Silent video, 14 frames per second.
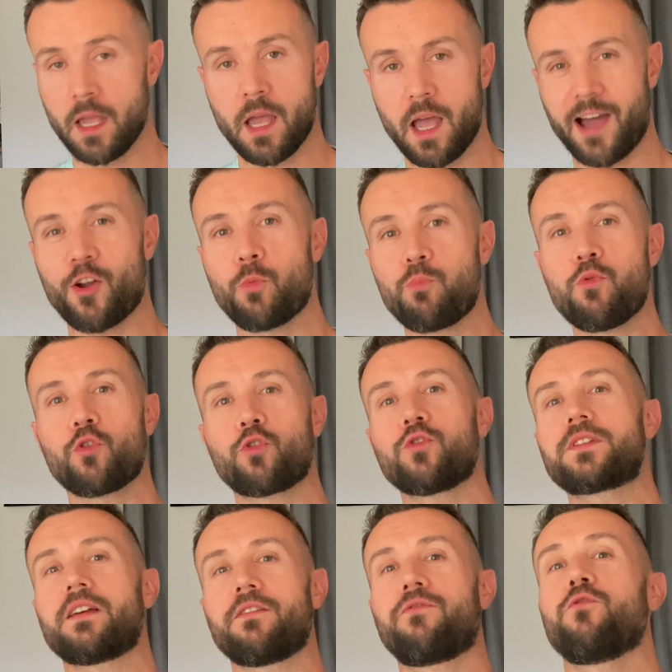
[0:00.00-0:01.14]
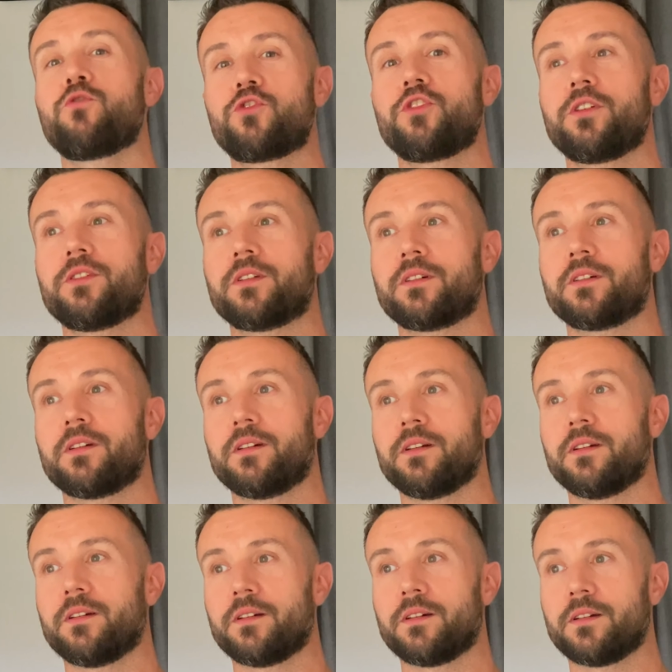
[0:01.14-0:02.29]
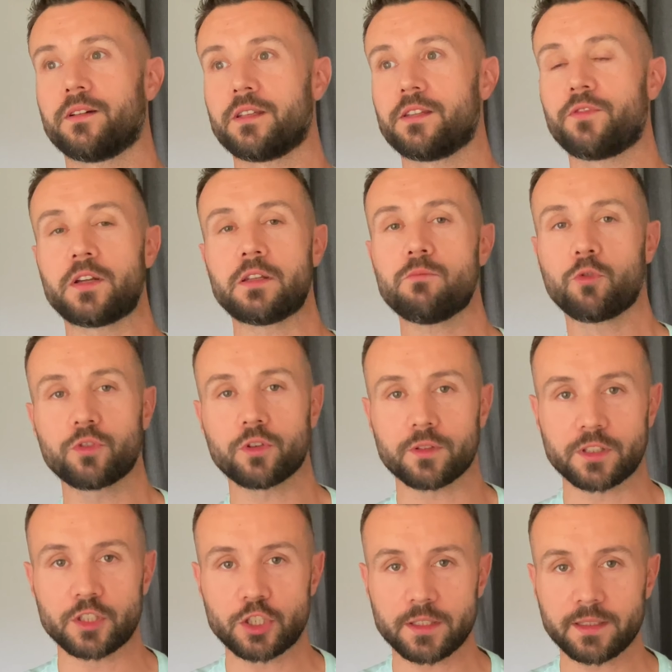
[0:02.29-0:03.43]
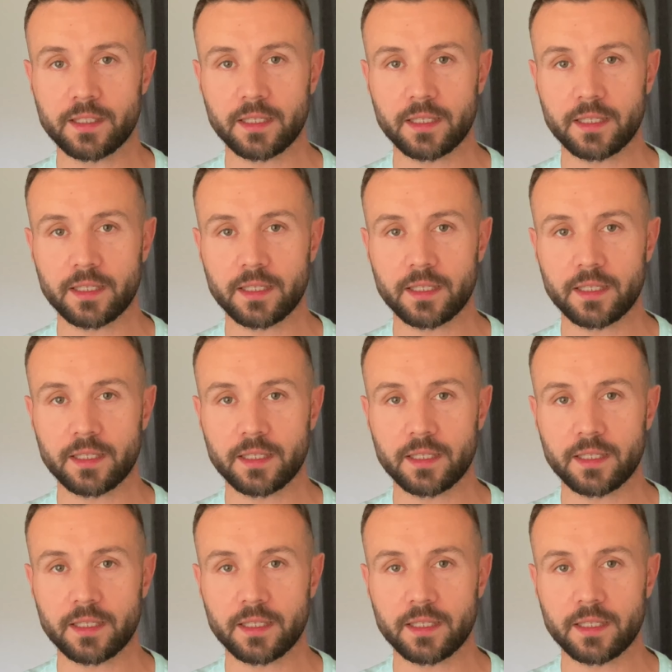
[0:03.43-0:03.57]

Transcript: Alors pour que ça fonctionne, euh, il fallait une montre déjà très